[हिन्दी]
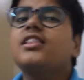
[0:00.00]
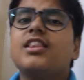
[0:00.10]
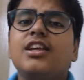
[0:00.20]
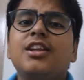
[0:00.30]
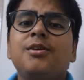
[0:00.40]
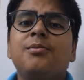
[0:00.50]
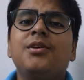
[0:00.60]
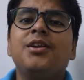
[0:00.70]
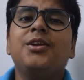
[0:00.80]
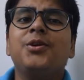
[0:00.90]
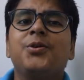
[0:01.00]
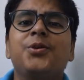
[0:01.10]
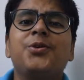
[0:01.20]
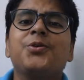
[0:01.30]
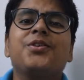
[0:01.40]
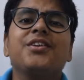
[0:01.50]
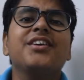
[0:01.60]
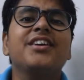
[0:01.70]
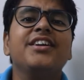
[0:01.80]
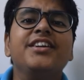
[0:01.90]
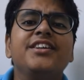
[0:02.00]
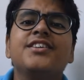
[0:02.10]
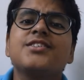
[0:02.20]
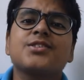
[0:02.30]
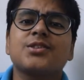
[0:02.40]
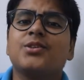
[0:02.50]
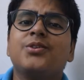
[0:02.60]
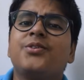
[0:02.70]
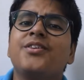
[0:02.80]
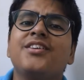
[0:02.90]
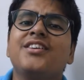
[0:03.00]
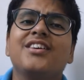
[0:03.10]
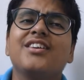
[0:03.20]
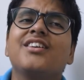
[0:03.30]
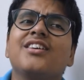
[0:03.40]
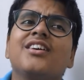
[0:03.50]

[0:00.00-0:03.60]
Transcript: तेरी मेरी ओ टूट गई सोनिए